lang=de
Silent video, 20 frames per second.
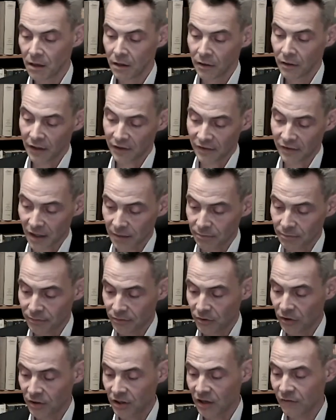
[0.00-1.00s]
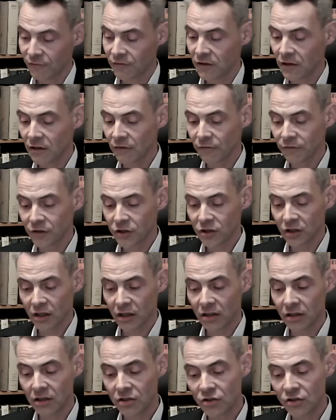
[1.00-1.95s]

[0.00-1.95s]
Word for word: Deshalb können ja viele Fischer nicht